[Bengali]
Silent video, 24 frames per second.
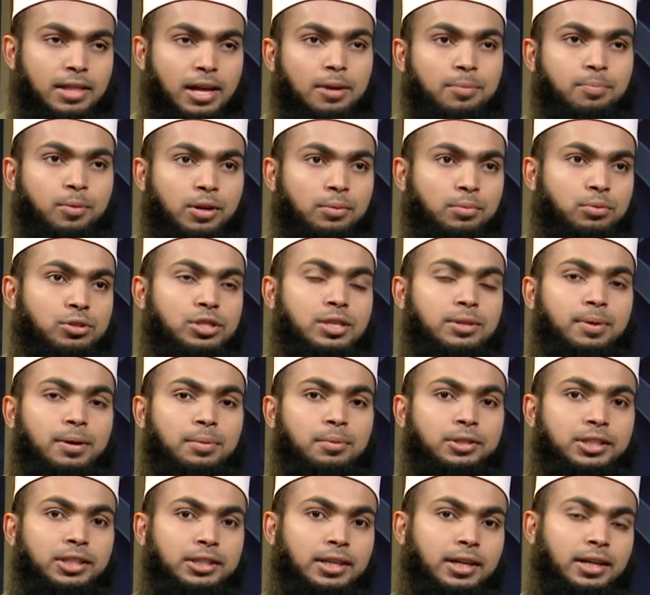তারপরে বুঝতে
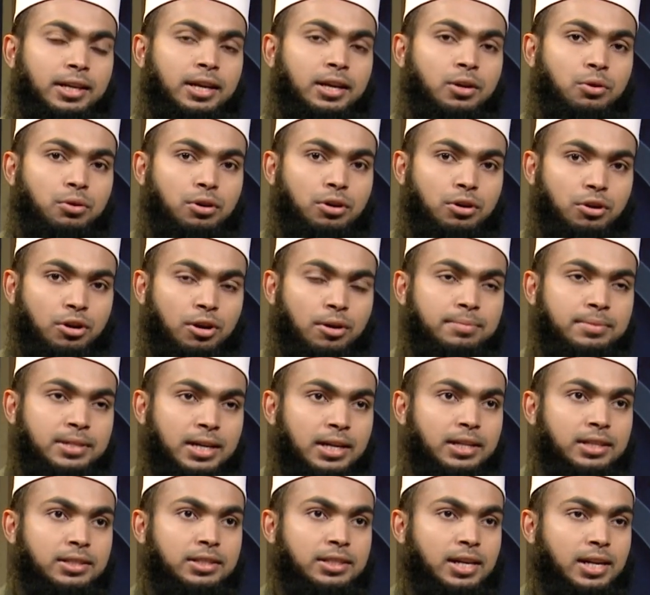পারবো সেটাকে
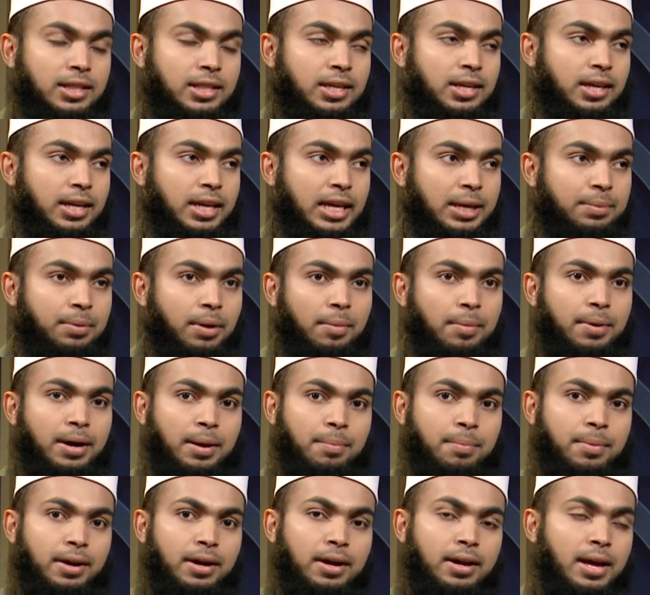রমজানের সাথে কিভাবে
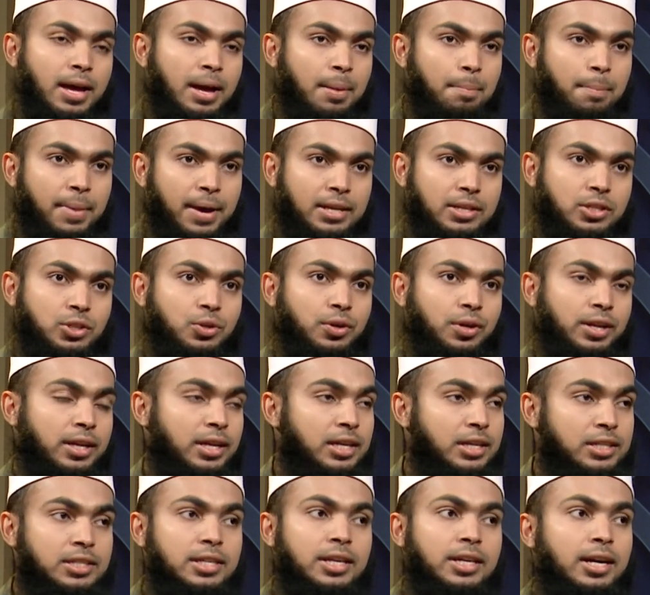আমরা ম্যাচ করে
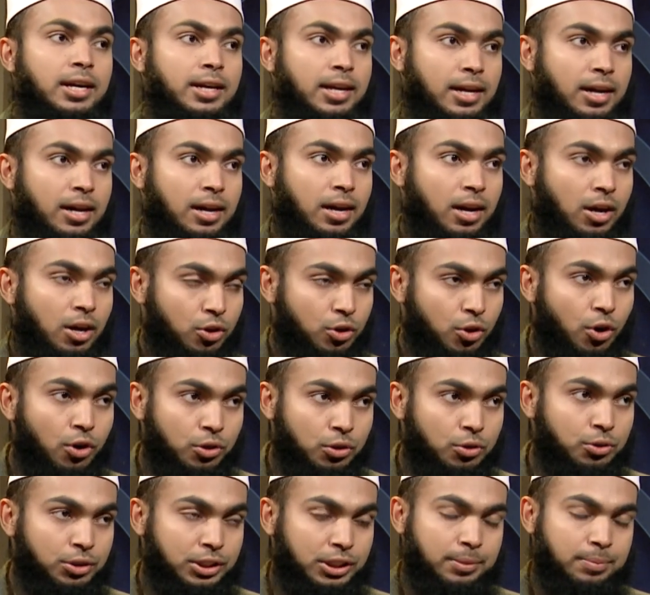কি শিক্ষাটা
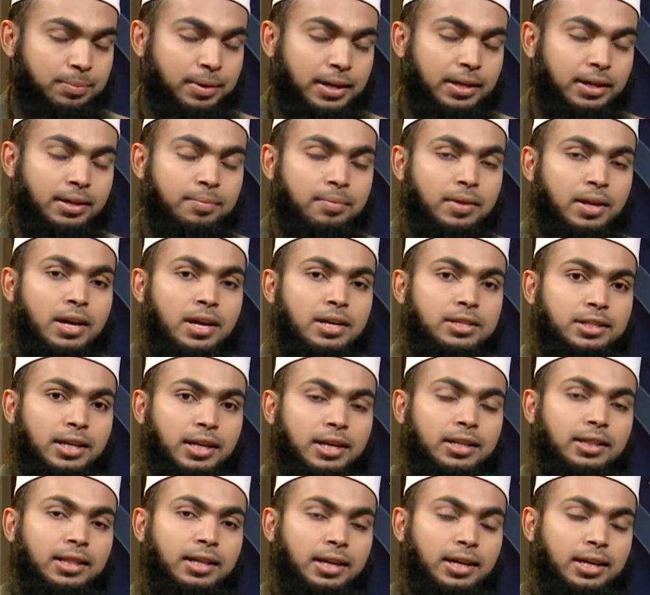গ্রহণ করতে পারি
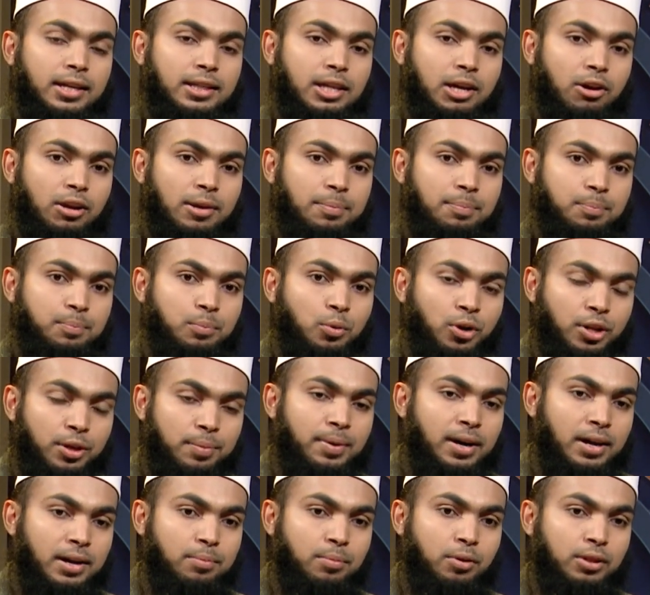সেখান থেকে তাহলে
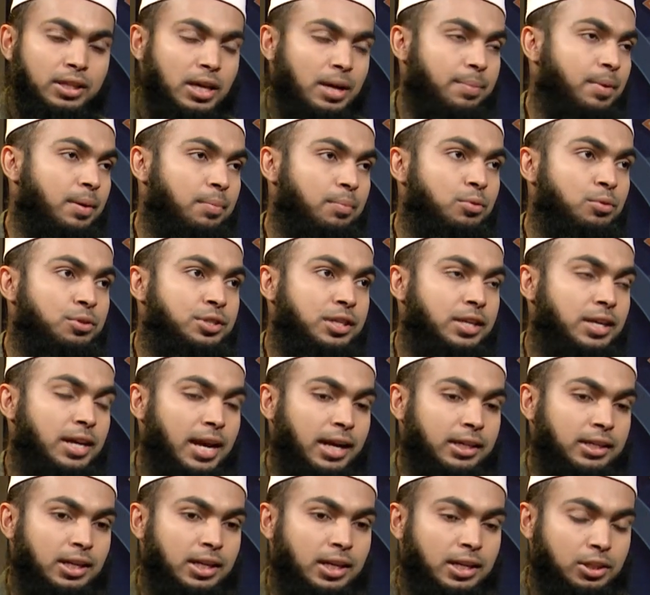পরিবার বলতে আমরা বুঝি
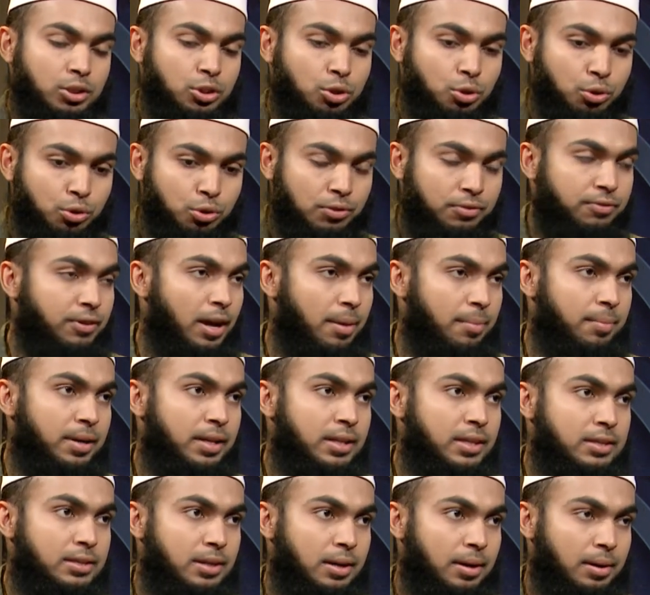একটা ছোট্ট
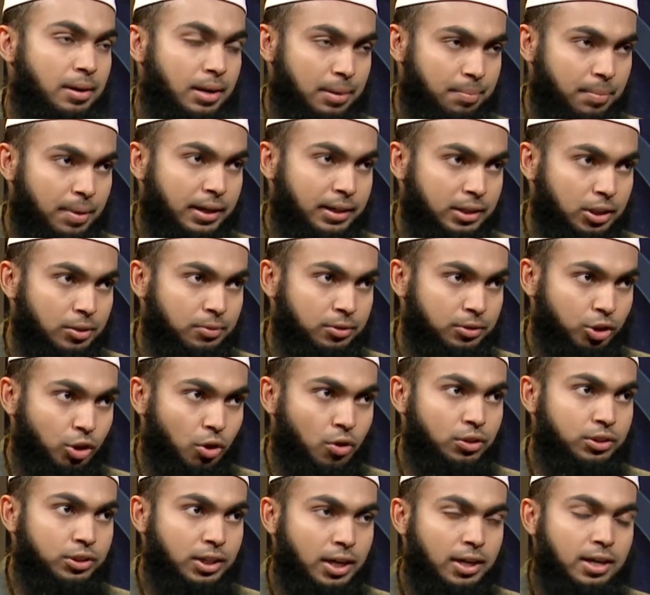ফ্যামিলি যা বা একটা
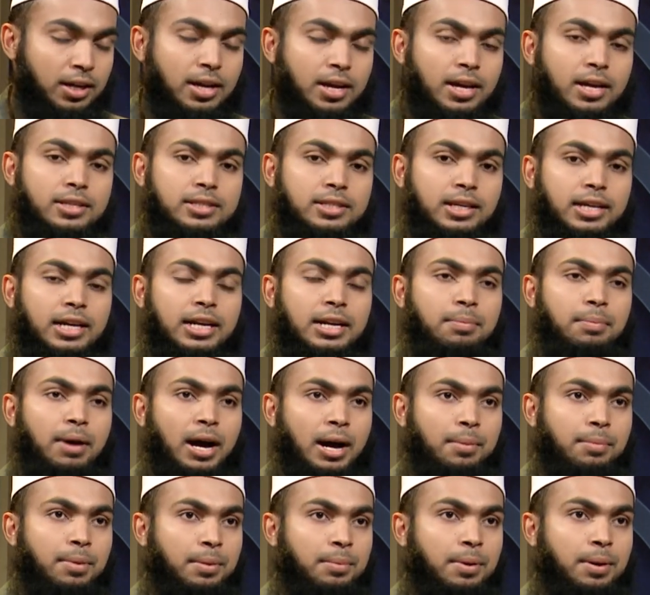সংসার যেখানে
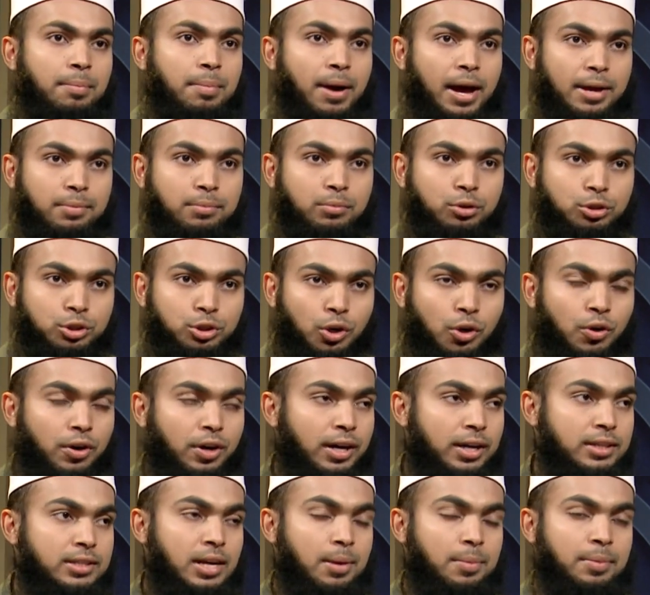মা বাবা ভাই বোন
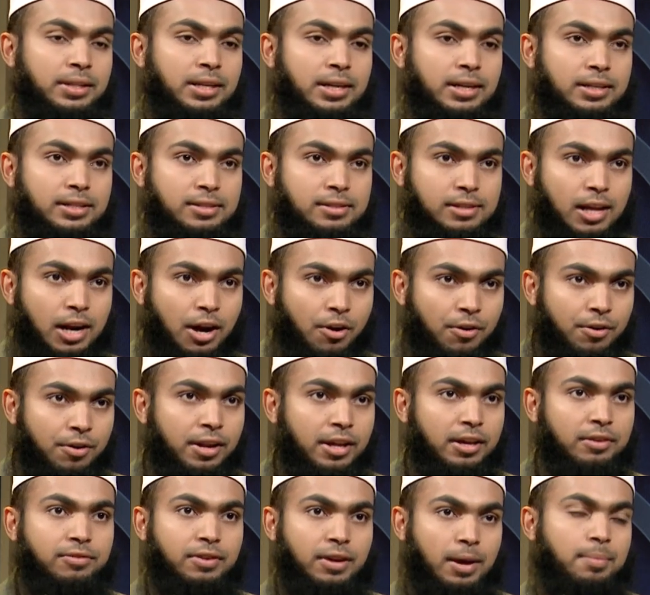সহকারে যে আমাদের একটা
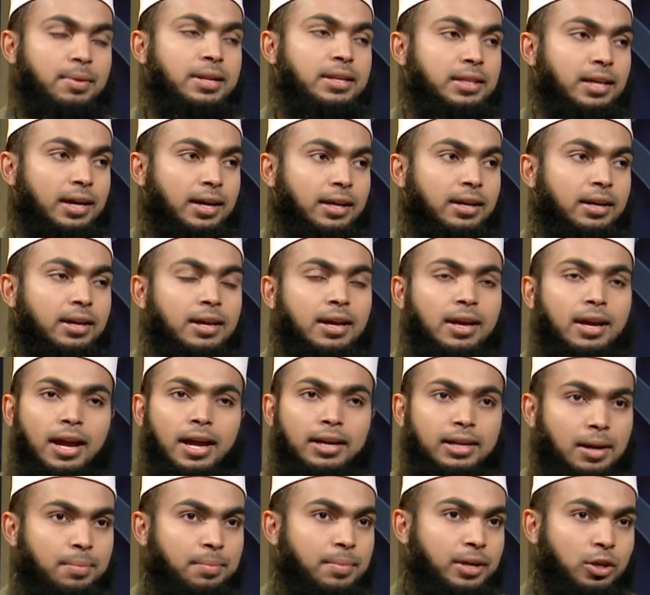সারাউন্ডিং ফ্যামিলি থাকে
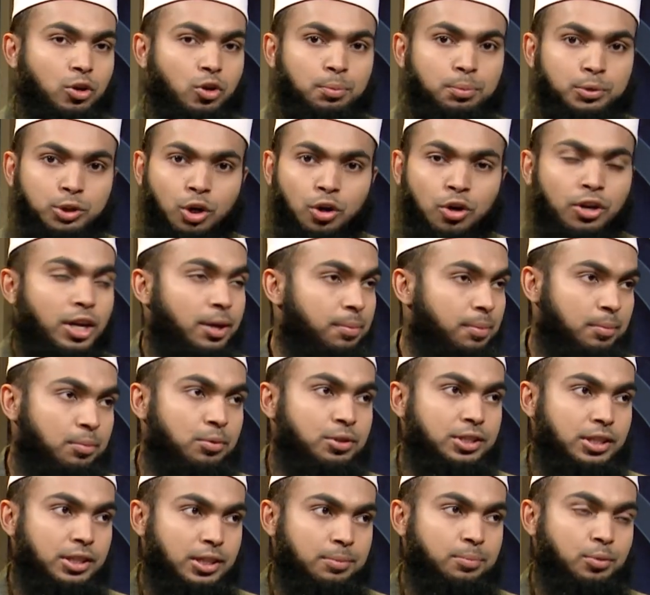এটা আমরা খুব সংক্ষেপে
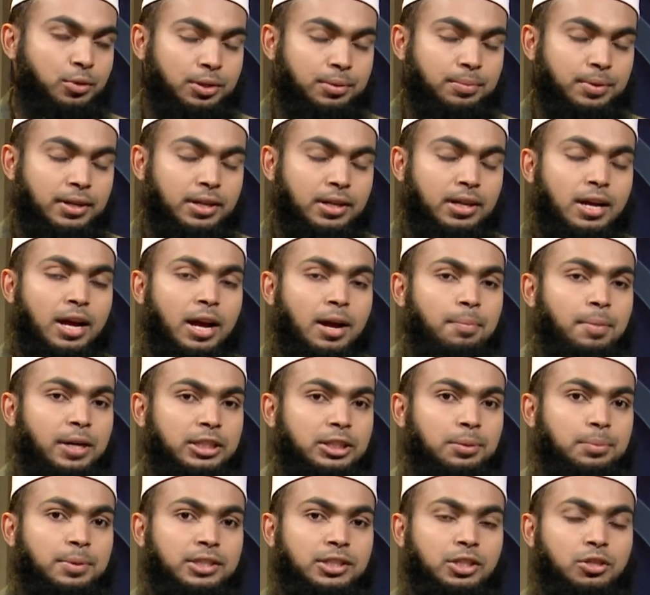বুঝি এটা পরিবার
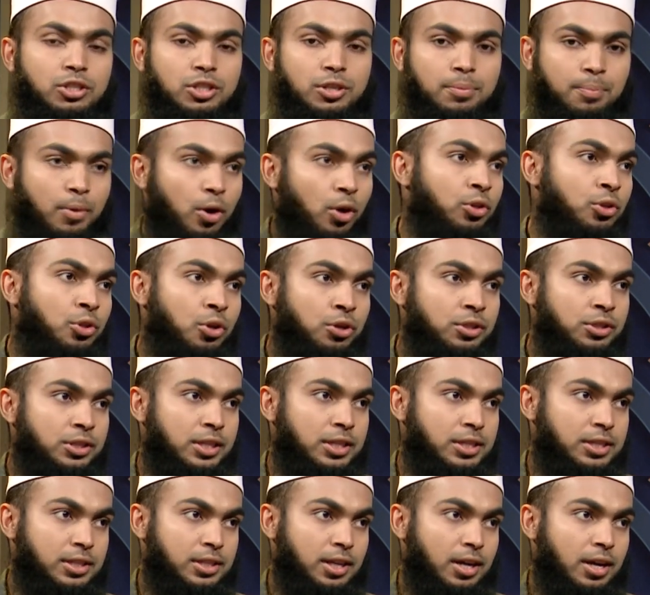পাশাপাশি হচ্ছে বন্ধন
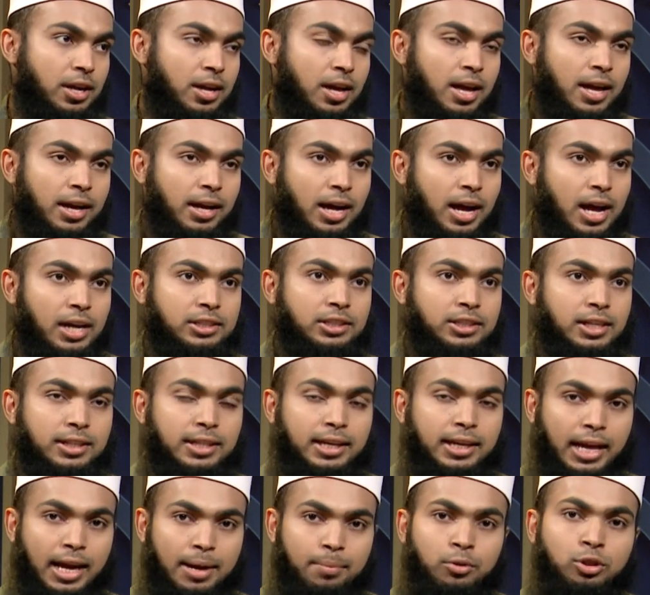জিনিসটা কার
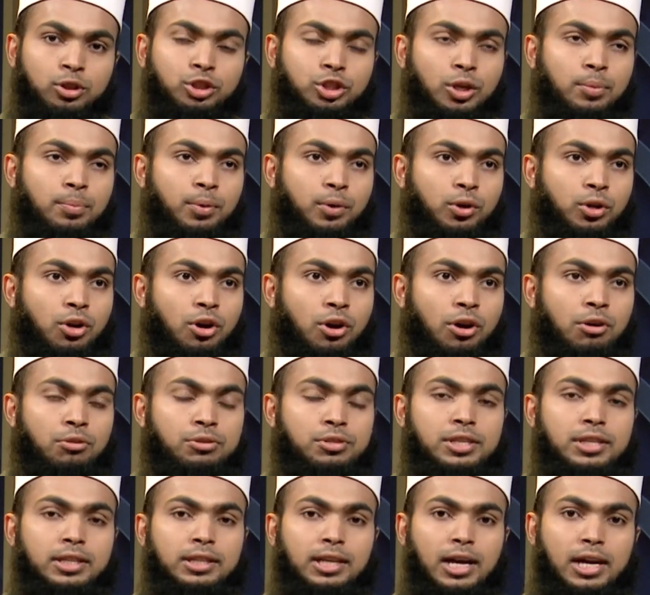সাথে কেমন সম্পর্ক হওয়া
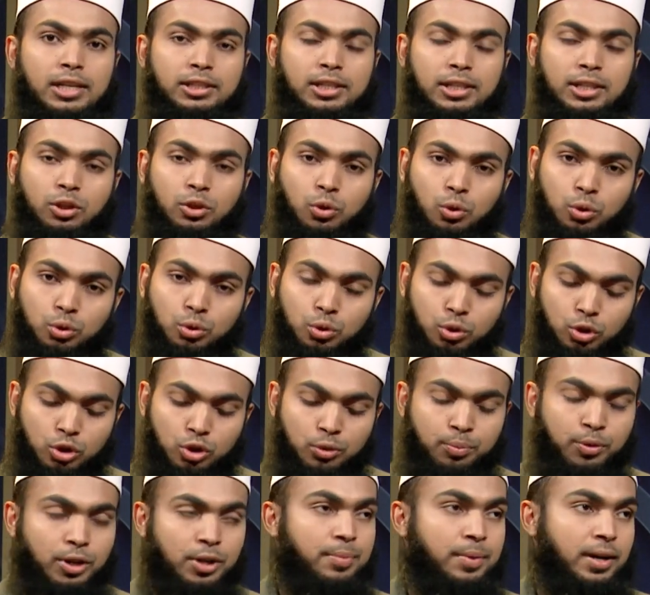উচিত কার সাথে
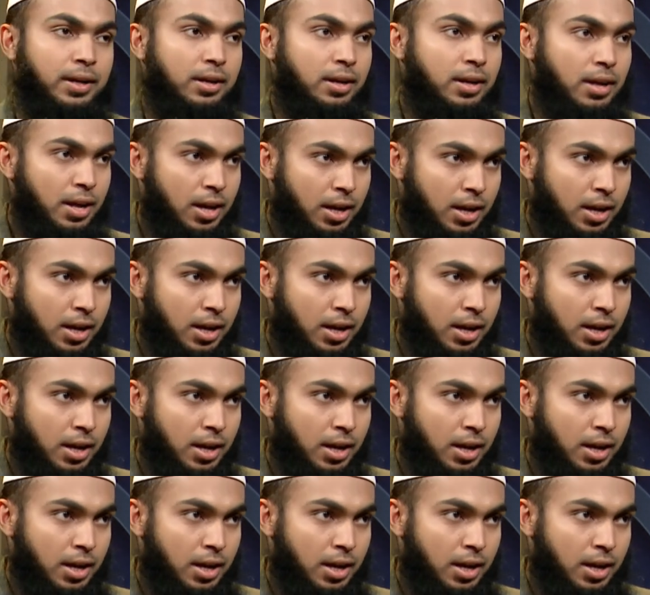কতটুকু পরিমাণ